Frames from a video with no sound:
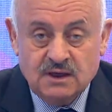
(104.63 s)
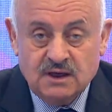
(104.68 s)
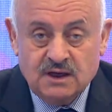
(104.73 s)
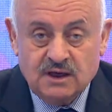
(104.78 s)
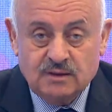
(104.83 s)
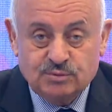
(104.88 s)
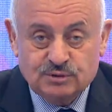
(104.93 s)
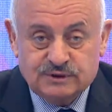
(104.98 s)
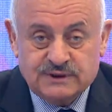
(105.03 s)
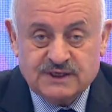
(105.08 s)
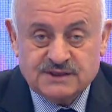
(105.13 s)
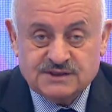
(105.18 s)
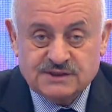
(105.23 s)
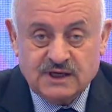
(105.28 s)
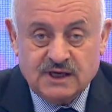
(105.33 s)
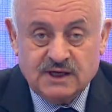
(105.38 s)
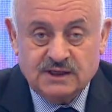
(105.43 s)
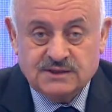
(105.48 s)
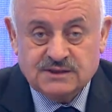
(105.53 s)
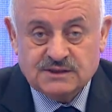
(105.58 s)
E, bu
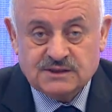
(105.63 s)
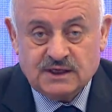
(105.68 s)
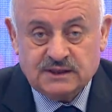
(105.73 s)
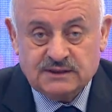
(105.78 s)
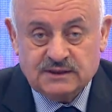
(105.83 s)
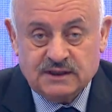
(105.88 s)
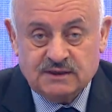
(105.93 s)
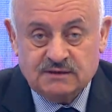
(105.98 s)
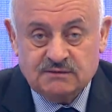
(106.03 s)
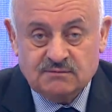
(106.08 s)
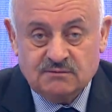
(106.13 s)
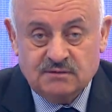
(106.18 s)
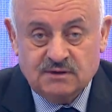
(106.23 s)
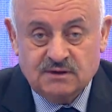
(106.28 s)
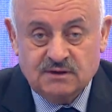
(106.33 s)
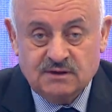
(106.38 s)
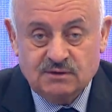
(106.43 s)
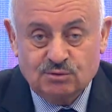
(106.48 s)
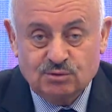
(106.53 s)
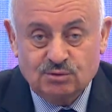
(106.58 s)
tezgahı
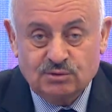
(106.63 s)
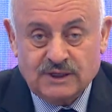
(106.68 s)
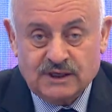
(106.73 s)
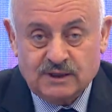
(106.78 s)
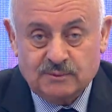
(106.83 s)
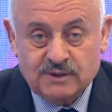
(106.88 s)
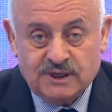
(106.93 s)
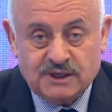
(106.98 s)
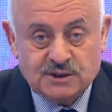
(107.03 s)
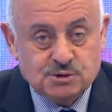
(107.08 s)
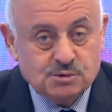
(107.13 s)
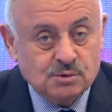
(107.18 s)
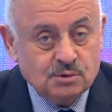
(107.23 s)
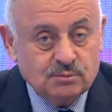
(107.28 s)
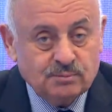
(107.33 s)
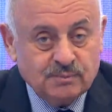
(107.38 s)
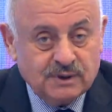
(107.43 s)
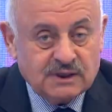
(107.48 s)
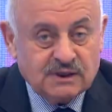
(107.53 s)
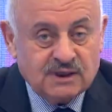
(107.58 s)
insanların e, kullanımına
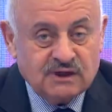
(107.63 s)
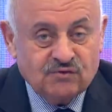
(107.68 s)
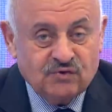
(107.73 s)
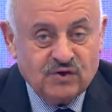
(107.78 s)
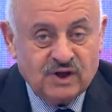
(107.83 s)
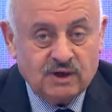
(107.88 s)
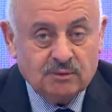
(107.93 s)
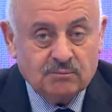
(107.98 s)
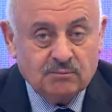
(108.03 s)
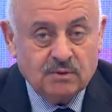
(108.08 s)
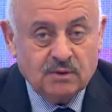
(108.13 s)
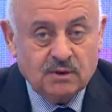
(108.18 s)
sunmayın efendim.